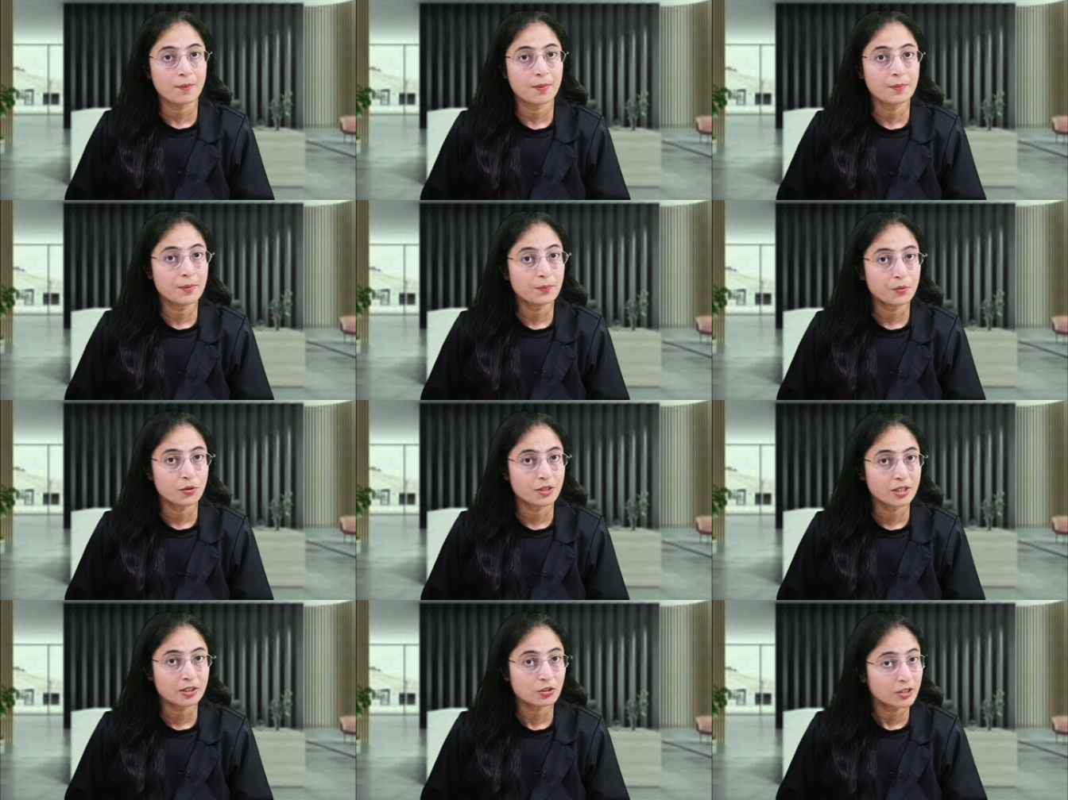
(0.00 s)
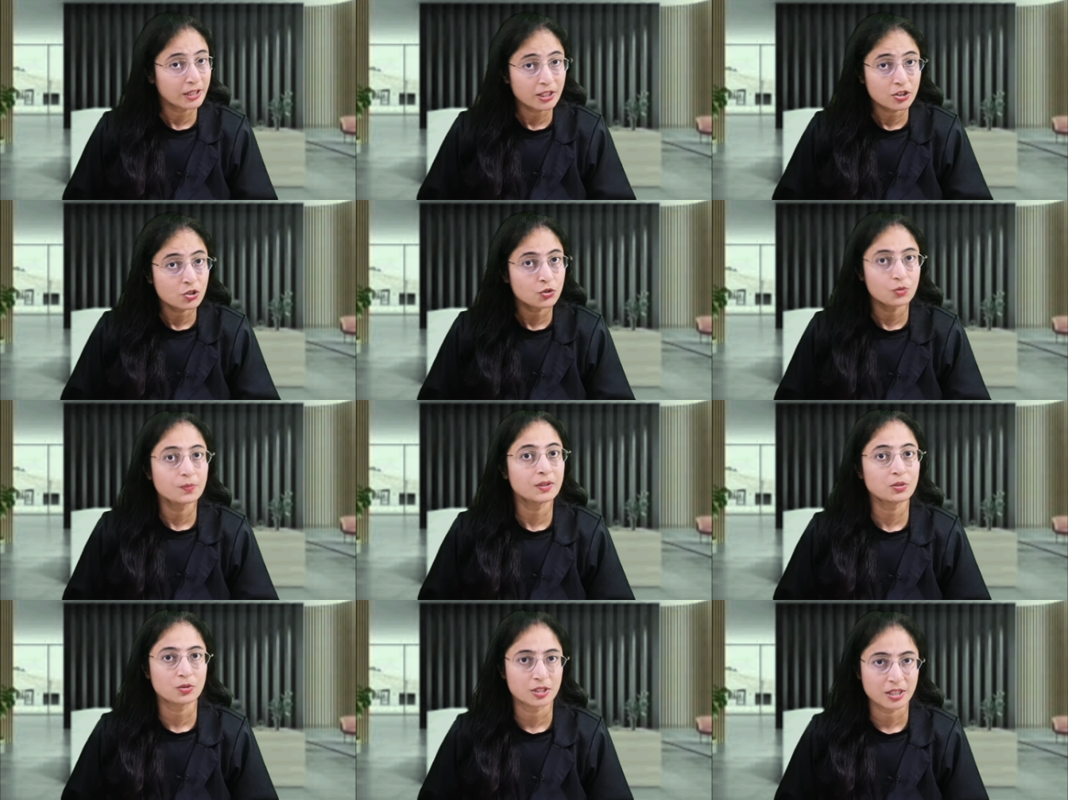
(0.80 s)
अपने प्रोडक्ट को लेकर शुरू
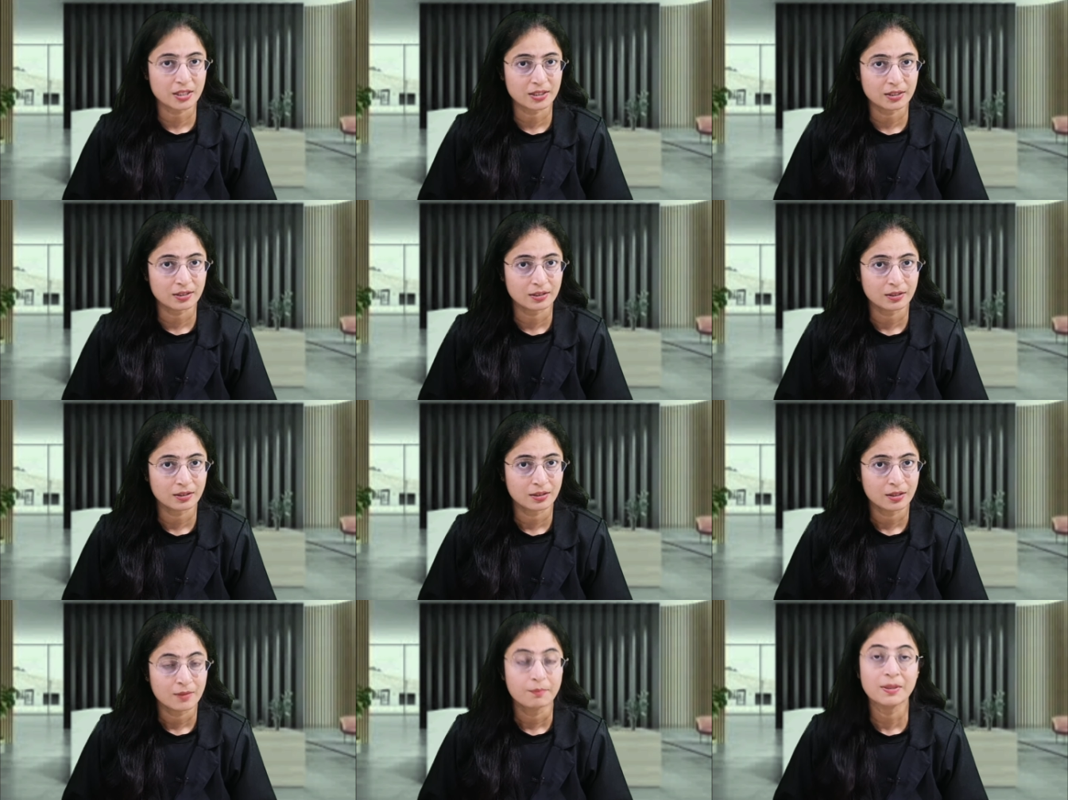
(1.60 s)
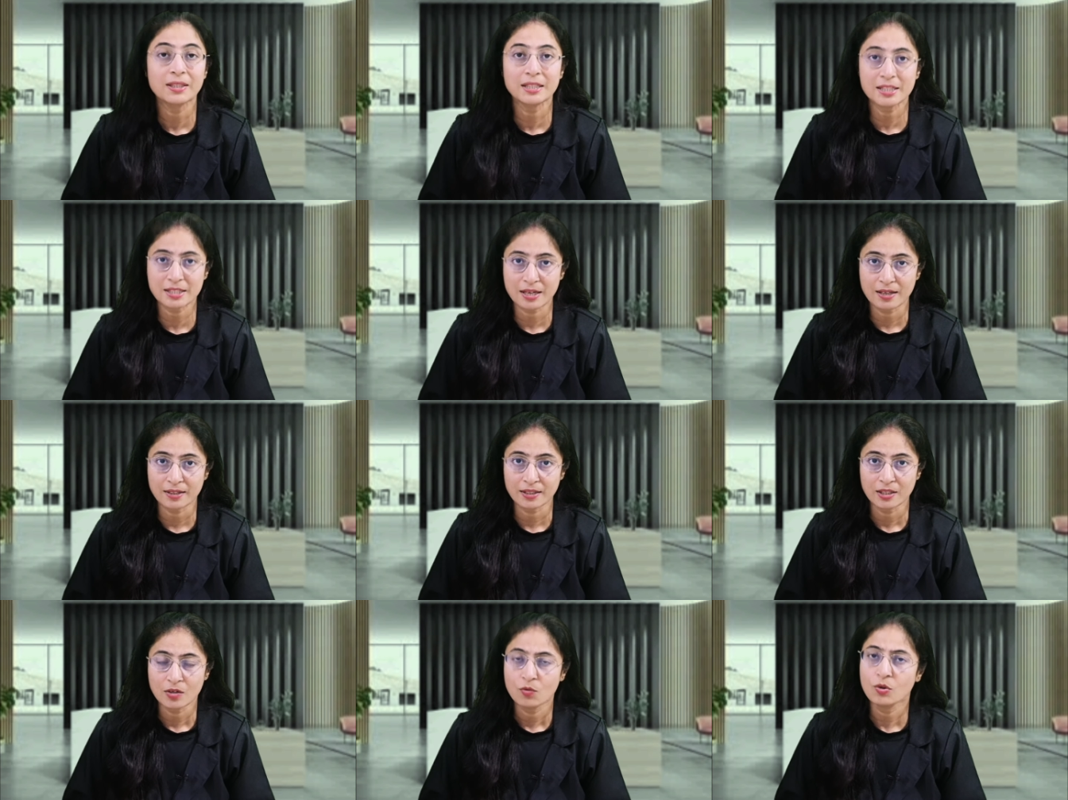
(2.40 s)
मत हो जाइए बल्कि
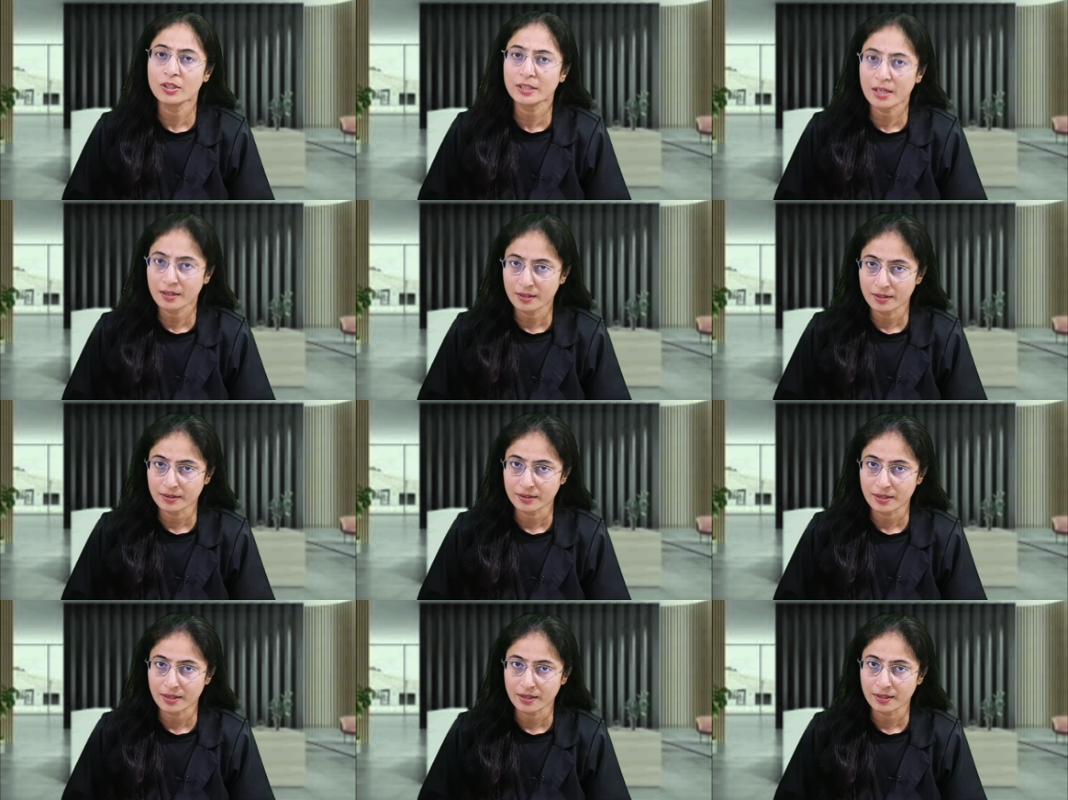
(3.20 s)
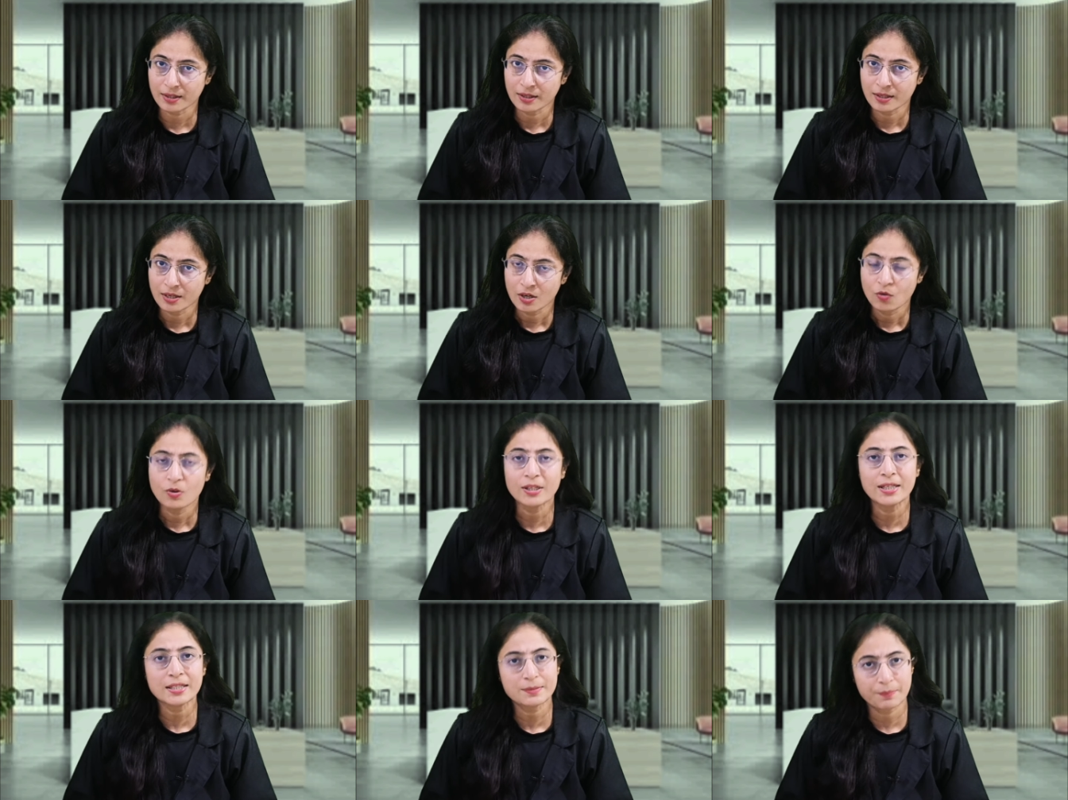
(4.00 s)
जाने वो क्या करता है वो
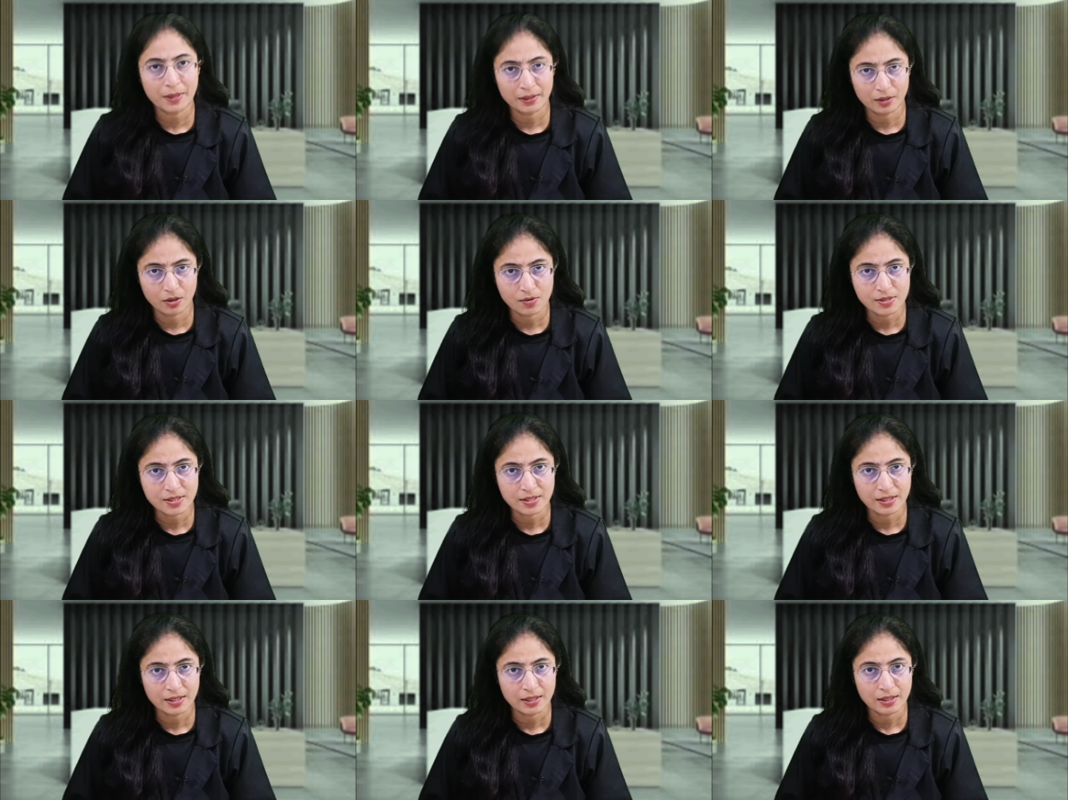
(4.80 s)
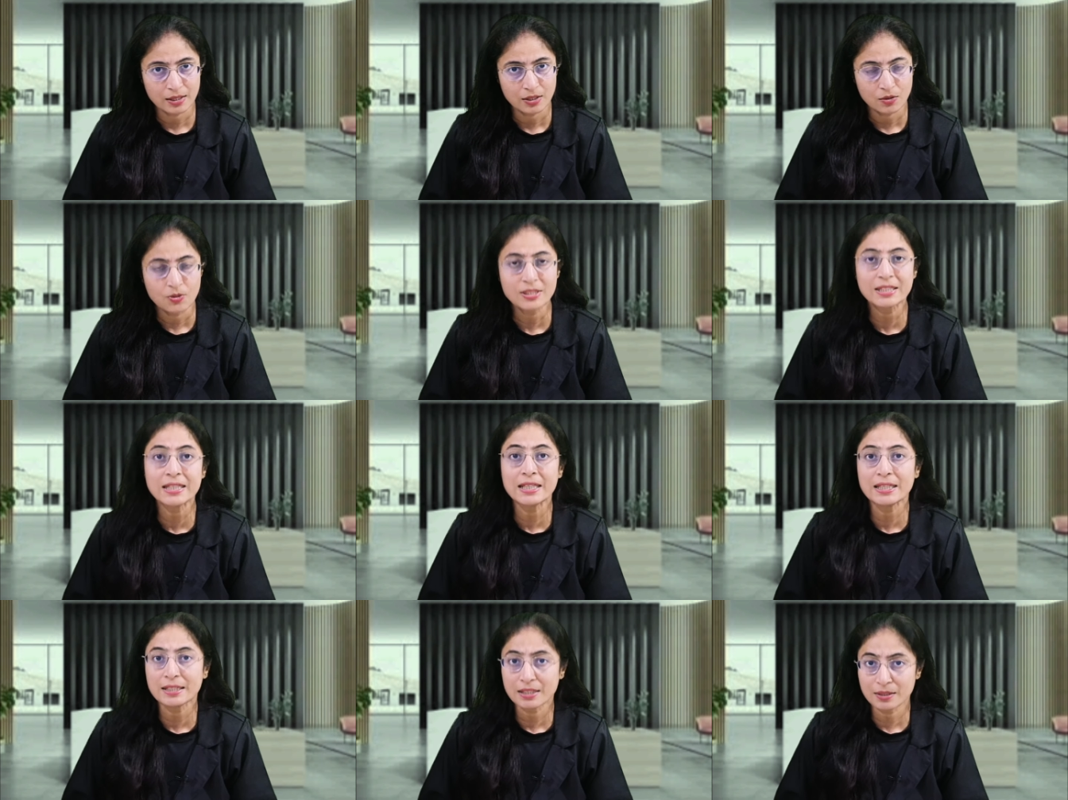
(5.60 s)
किस बैकग्राउंड से है उसकी
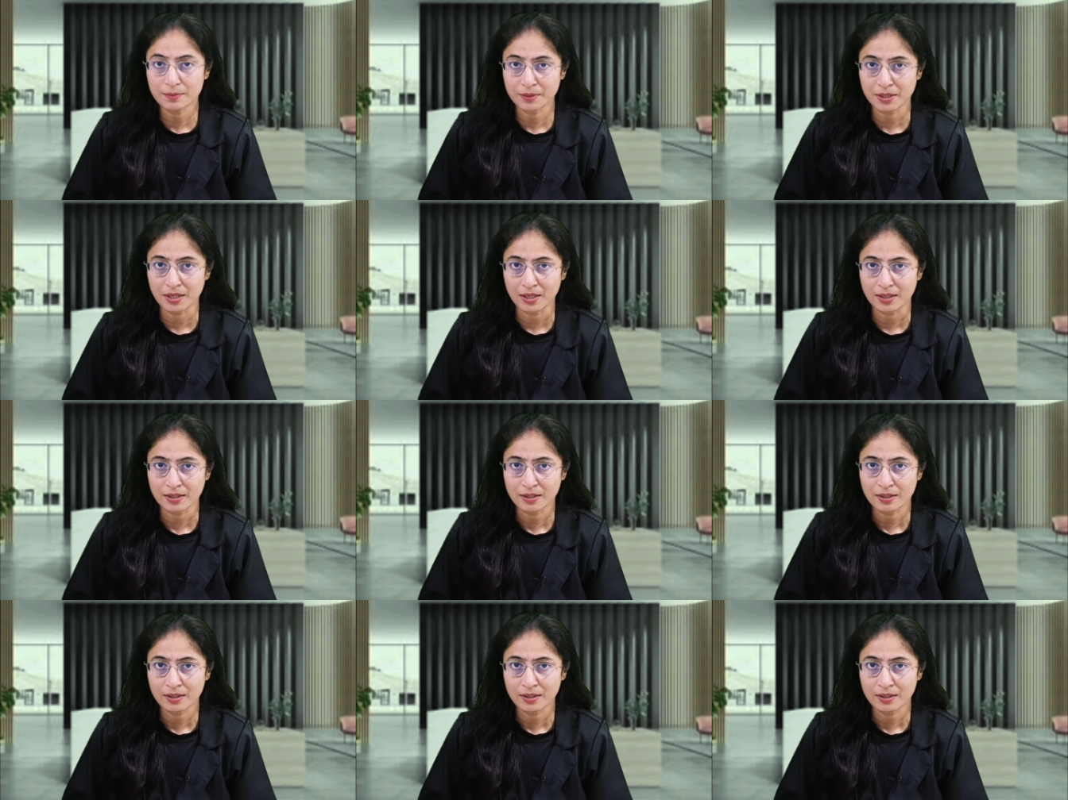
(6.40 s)
इनकम क्या है